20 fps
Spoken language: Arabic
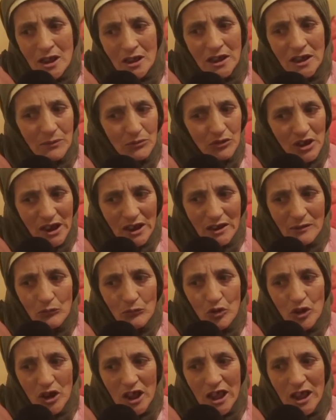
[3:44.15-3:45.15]
تتمشي عند
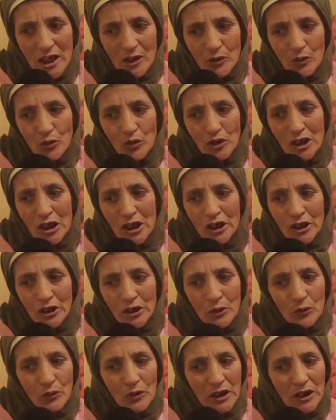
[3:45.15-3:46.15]
مول الحانوت
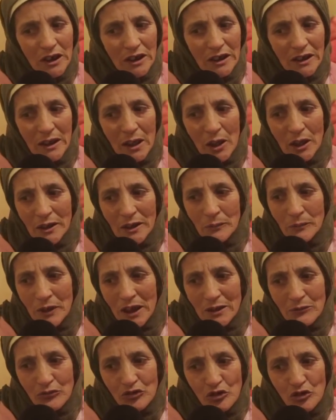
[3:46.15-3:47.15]
تيقول لها لا انا
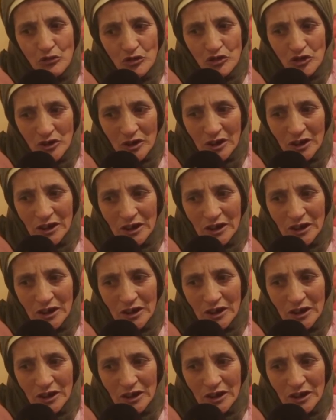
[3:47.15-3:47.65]
ما غنمشيوش